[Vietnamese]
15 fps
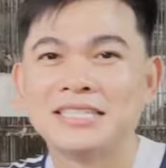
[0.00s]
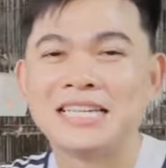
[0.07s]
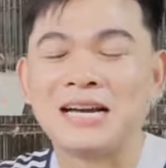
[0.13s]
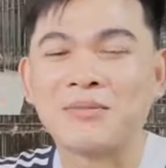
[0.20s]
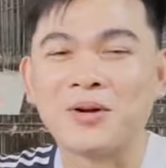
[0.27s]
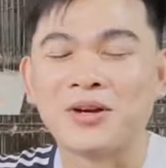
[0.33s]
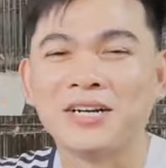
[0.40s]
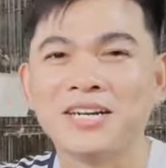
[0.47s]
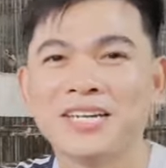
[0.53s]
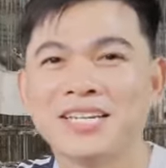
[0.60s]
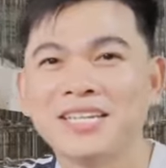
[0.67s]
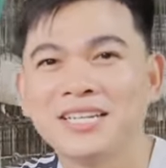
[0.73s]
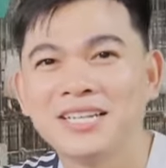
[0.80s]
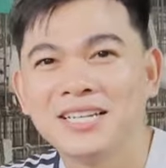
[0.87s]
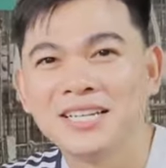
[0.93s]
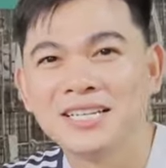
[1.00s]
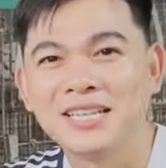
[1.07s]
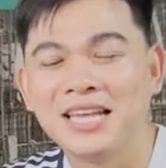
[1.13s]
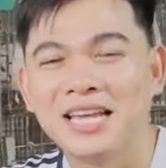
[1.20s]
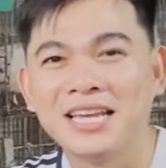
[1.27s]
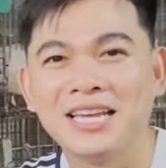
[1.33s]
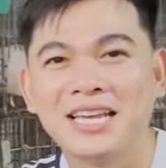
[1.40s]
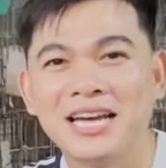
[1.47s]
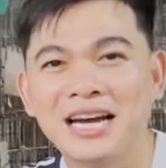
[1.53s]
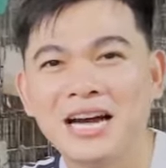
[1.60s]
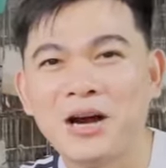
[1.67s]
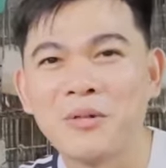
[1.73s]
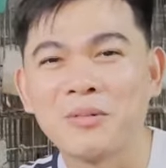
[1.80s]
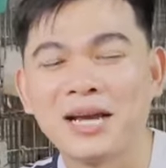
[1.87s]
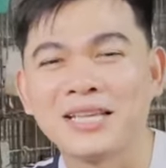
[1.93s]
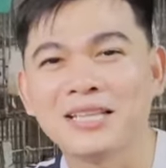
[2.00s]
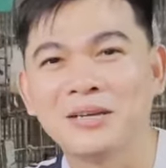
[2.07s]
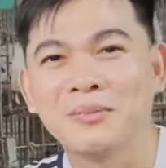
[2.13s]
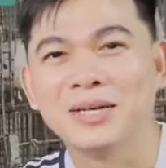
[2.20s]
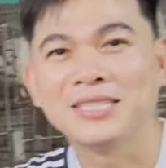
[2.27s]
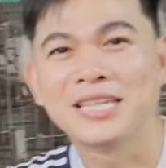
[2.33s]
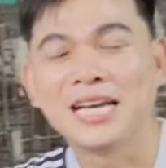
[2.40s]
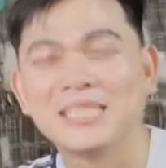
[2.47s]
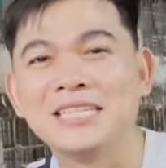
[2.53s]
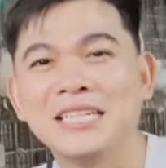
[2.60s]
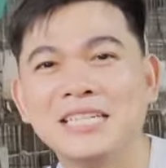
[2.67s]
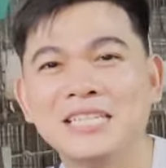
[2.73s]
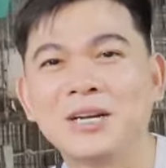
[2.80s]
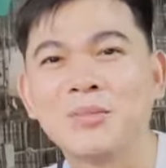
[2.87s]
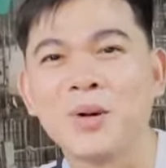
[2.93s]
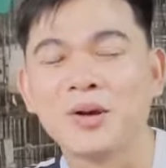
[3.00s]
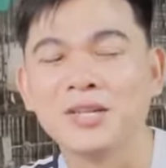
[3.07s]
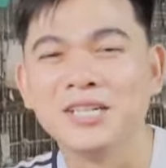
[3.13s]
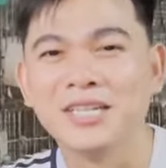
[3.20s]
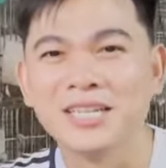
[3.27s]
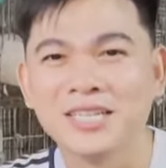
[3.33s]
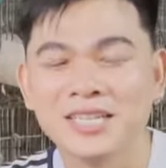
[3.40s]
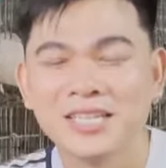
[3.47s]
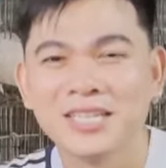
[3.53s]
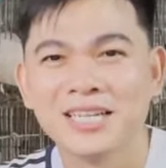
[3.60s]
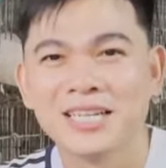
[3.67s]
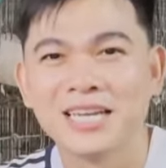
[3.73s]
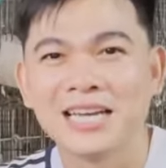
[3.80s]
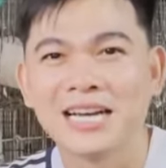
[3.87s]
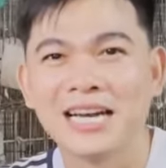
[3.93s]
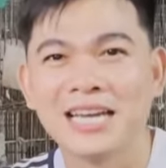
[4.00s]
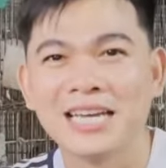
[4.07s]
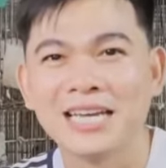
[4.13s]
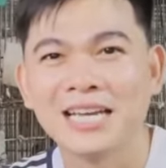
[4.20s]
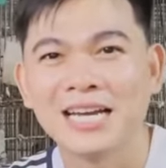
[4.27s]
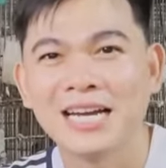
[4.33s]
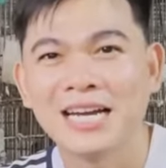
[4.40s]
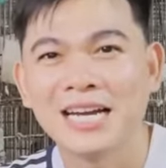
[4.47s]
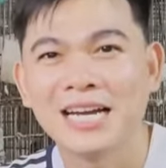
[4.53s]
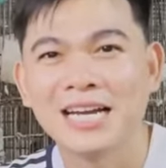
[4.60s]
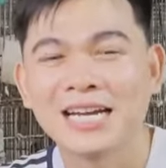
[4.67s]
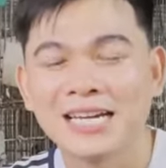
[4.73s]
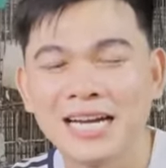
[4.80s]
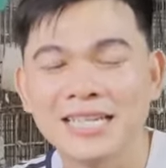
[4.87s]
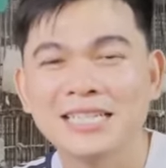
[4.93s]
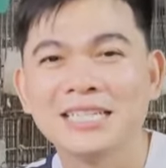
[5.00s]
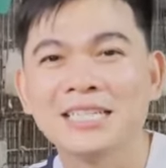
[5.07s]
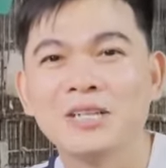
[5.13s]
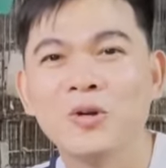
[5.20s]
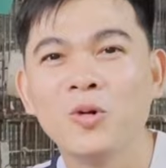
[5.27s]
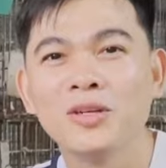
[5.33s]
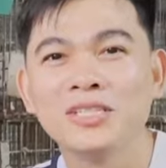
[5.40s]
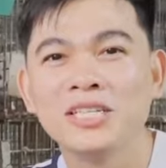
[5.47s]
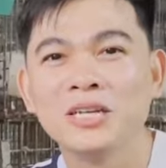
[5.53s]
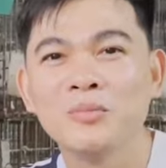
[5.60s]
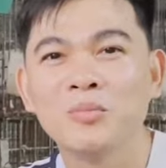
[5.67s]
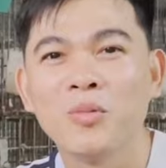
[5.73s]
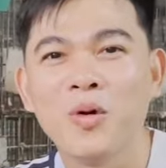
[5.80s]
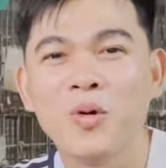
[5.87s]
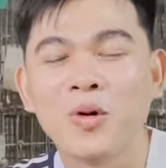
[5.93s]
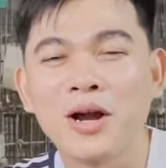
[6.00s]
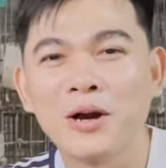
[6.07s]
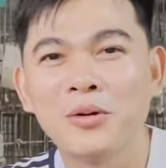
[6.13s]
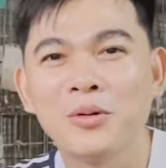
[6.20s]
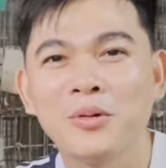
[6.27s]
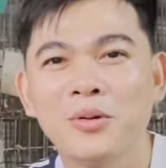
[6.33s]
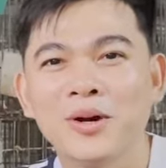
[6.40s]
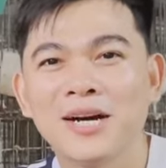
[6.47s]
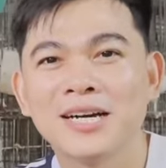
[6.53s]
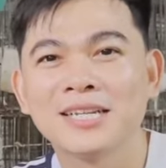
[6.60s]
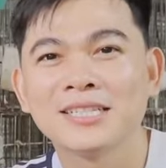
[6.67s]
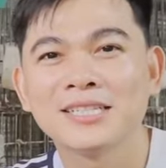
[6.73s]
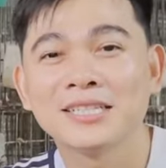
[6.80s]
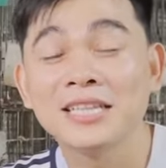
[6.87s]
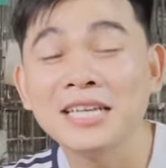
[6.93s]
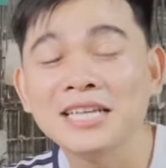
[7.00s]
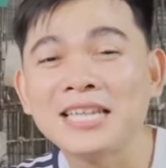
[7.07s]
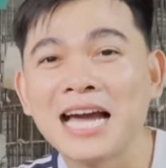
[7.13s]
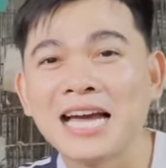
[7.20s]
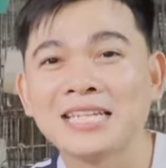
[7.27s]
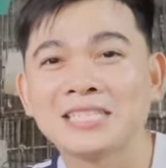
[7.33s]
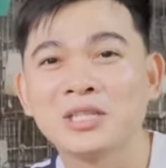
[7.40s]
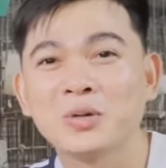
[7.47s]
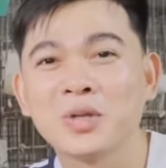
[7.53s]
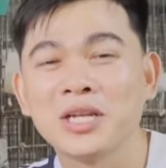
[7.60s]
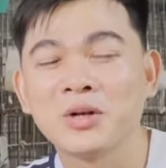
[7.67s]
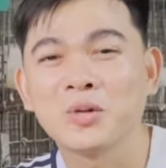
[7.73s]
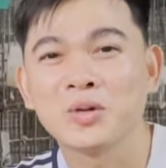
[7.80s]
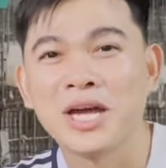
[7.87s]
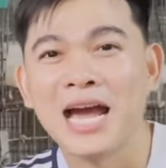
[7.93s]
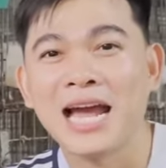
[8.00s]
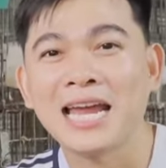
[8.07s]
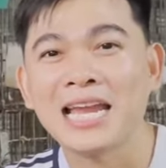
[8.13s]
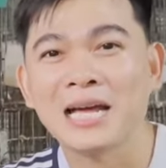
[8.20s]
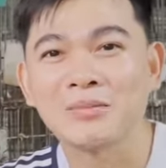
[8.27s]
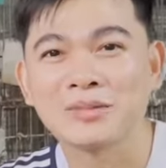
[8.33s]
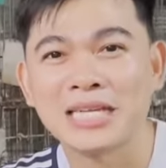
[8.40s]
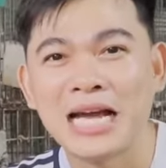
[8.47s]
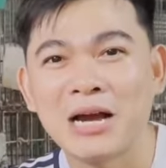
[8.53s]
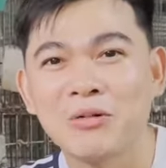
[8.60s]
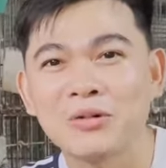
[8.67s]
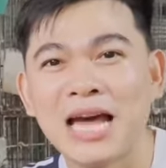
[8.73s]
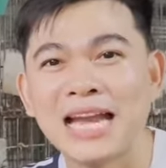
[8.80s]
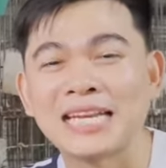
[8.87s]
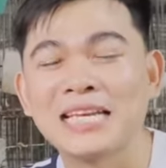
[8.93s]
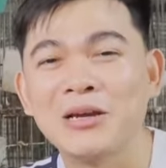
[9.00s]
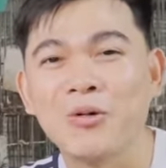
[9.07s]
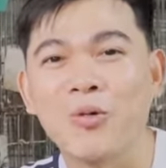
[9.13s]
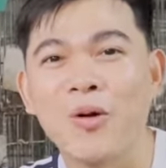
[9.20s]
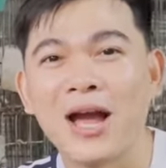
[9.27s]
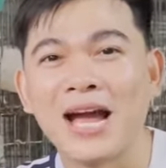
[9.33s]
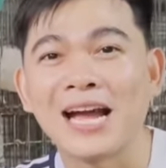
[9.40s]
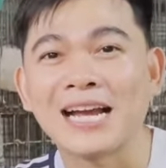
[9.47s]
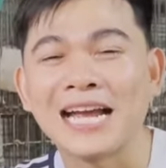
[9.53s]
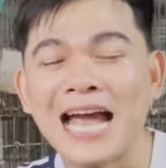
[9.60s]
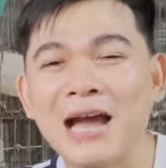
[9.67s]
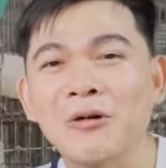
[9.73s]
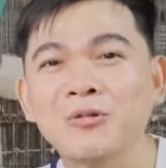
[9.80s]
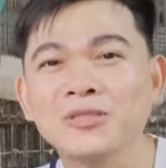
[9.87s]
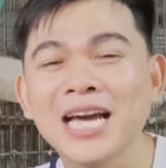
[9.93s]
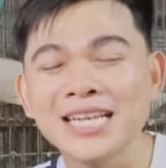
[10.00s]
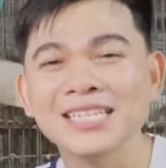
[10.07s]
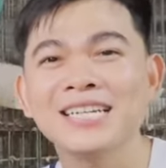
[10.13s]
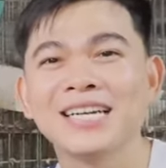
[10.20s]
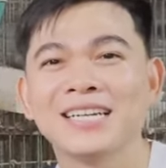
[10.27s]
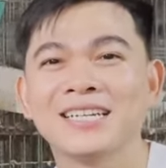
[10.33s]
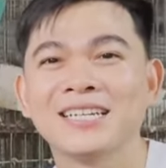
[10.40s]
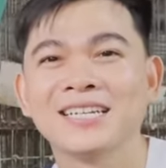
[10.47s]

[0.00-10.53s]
Xin chào mọi người. Thì hôm nay thì mình sẽ chỉ cho mọi người cái cách nuôi chim bồ câu Titan siêu thịt của Thái làm sao đạt hiệu quả cao nhất nhé.